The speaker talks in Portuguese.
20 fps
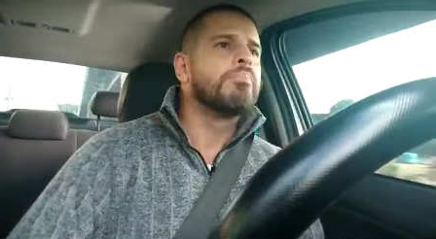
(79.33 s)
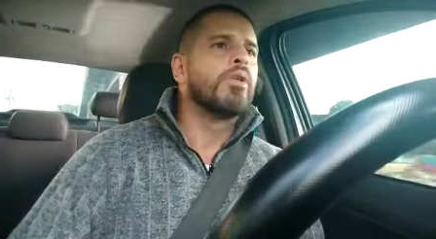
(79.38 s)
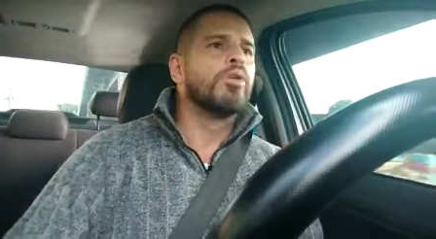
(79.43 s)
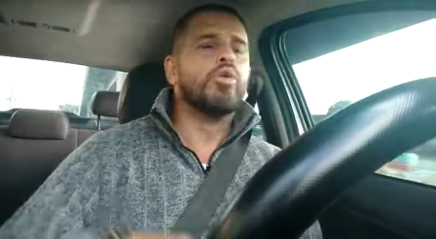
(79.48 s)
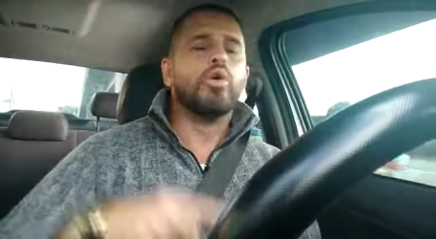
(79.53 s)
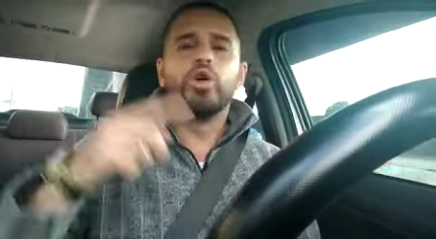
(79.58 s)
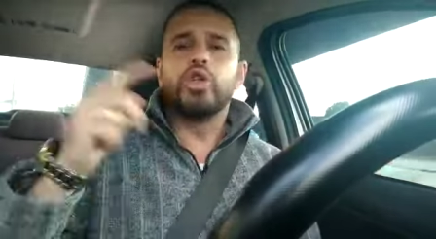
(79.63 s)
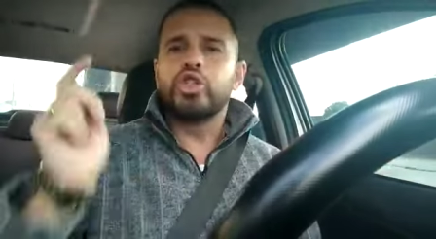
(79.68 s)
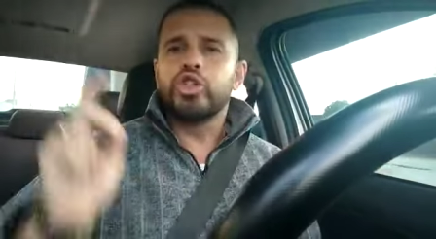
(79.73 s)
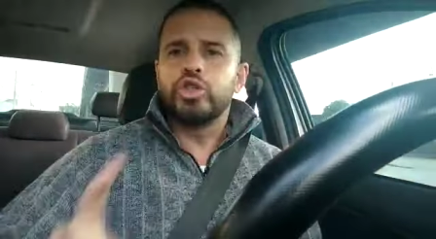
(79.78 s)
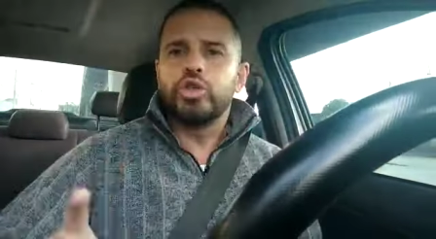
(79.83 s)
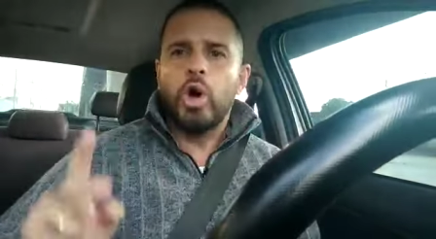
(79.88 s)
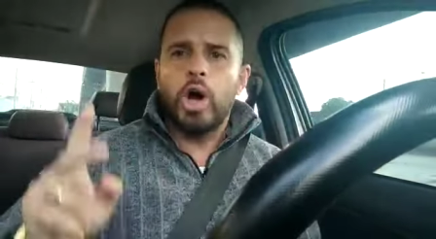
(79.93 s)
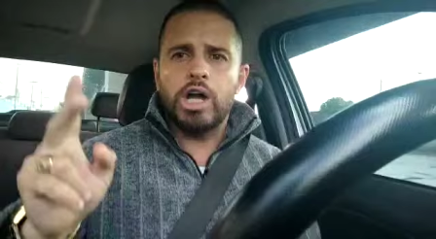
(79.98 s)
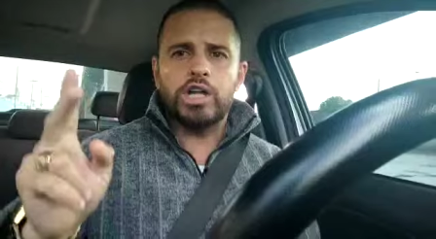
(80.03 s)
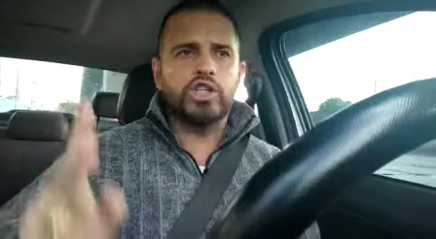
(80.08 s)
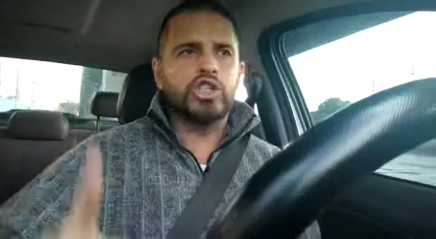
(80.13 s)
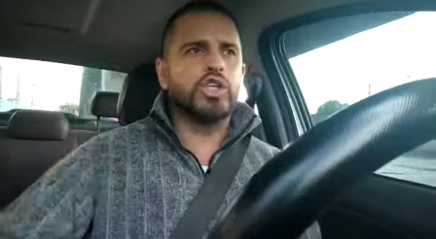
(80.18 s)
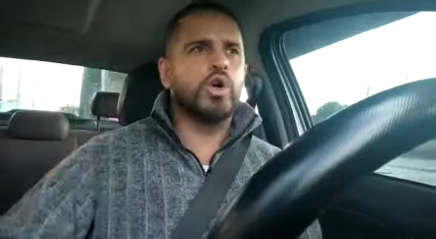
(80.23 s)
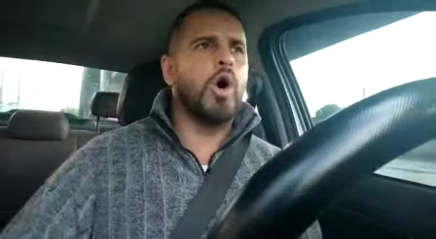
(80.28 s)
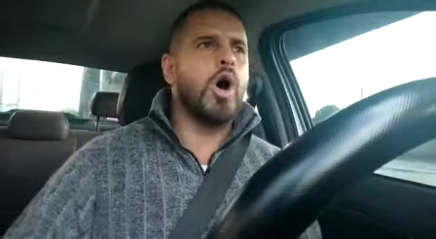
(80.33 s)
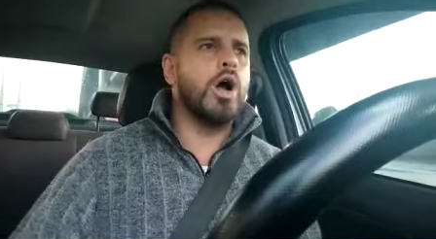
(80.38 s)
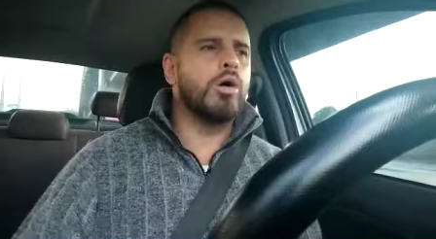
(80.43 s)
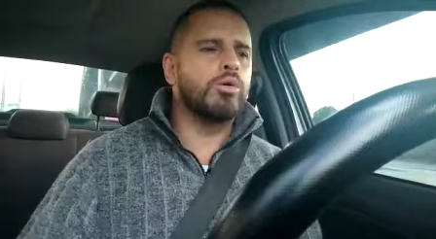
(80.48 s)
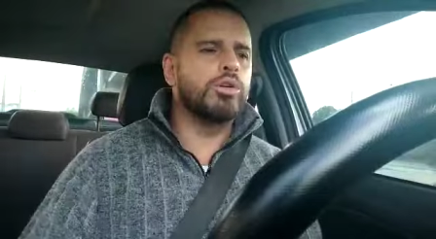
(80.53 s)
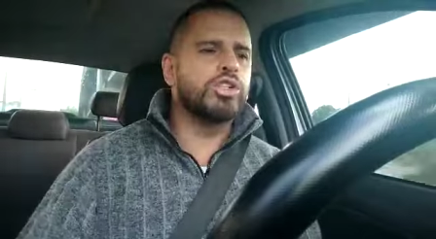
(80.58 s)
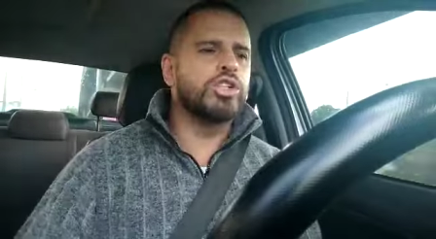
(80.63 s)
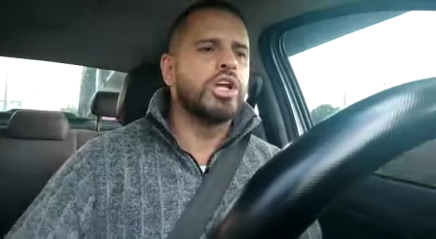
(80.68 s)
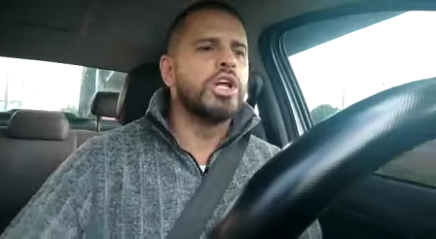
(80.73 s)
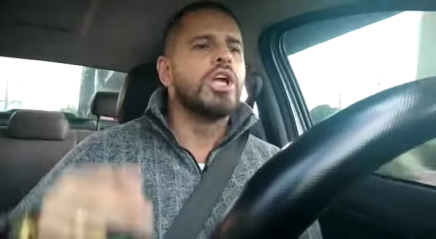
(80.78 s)
nos dois
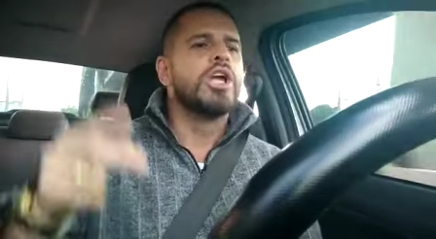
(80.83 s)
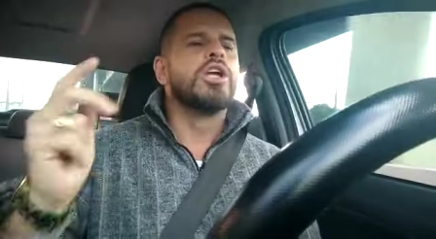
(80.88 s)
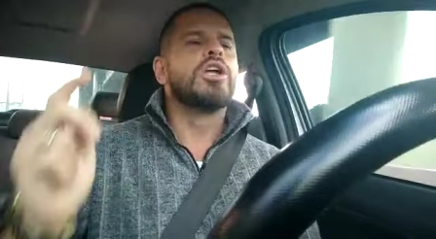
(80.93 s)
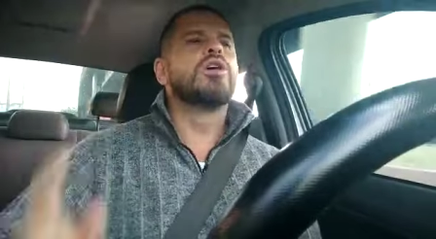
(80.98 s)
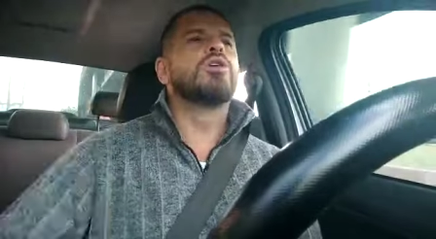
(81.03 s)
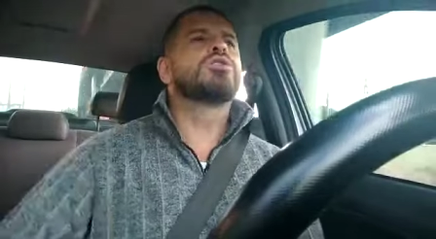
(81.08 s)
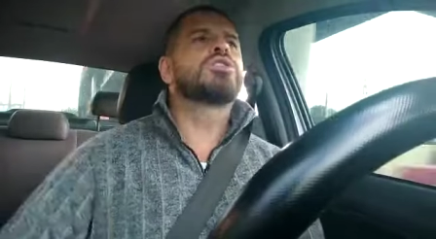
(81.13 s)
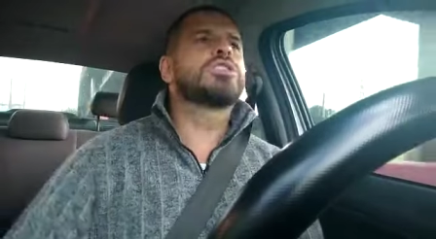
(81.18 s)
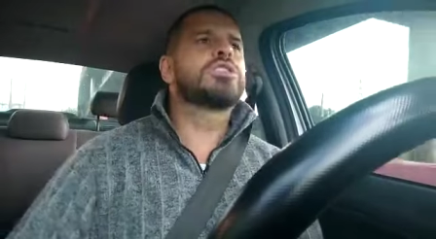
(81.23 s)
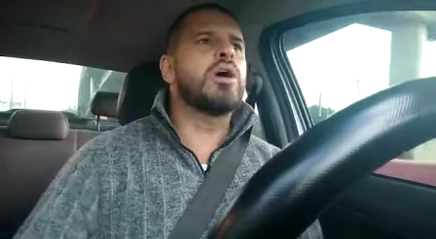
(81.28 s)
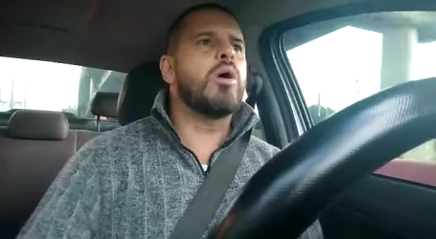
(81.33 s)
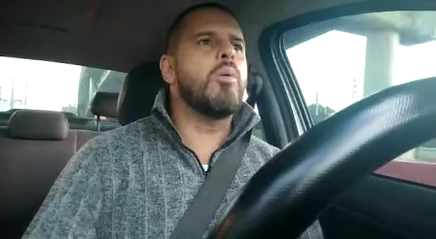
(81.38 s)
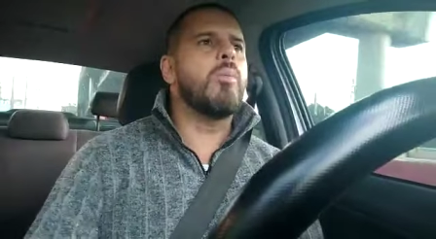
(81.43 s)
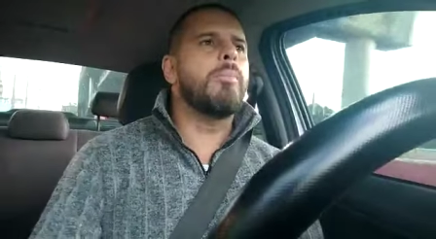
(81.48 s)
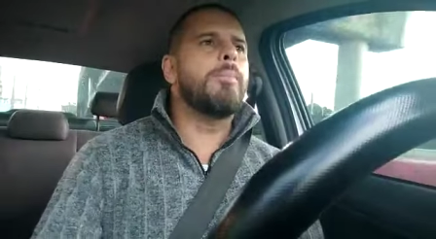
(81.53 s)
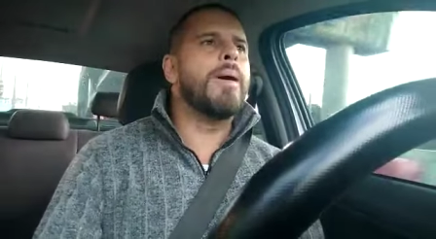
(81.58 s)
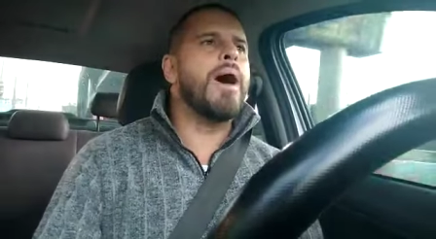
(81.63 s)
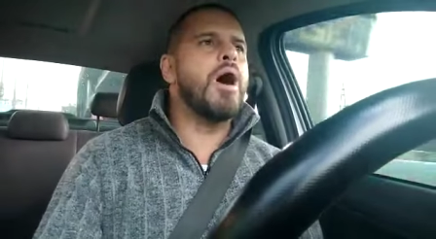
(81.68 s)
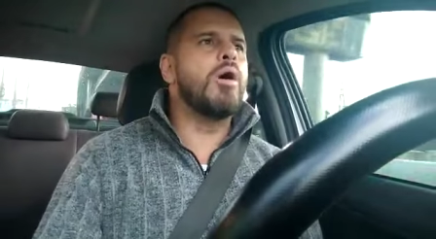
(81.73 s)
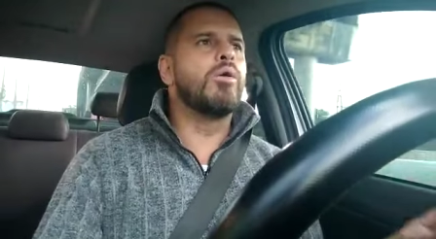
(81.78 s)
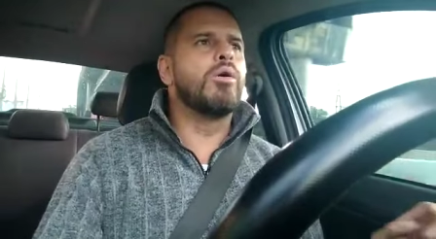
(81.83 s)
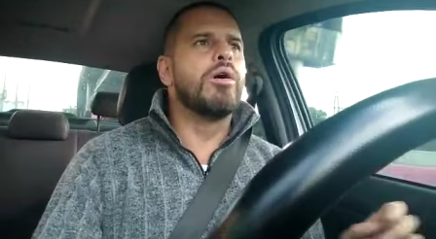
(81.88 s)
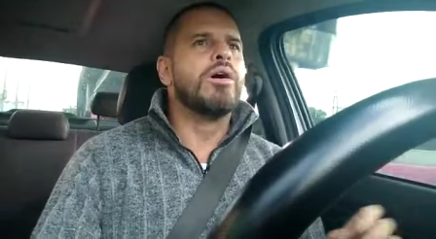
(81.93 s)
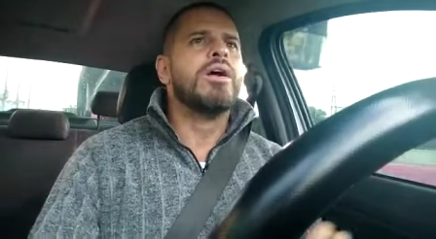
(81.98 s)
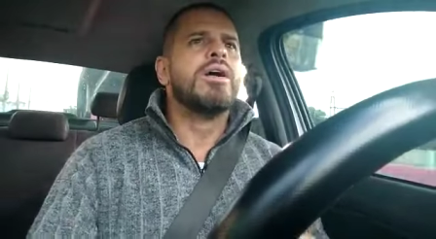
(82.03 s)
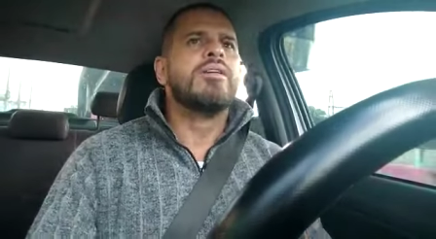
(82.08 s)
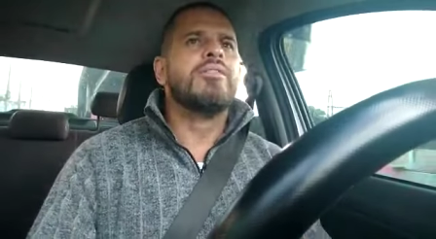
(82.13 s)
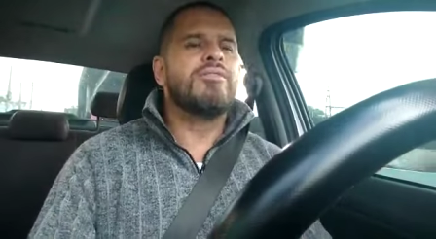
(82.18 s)
jogos e o São Paulo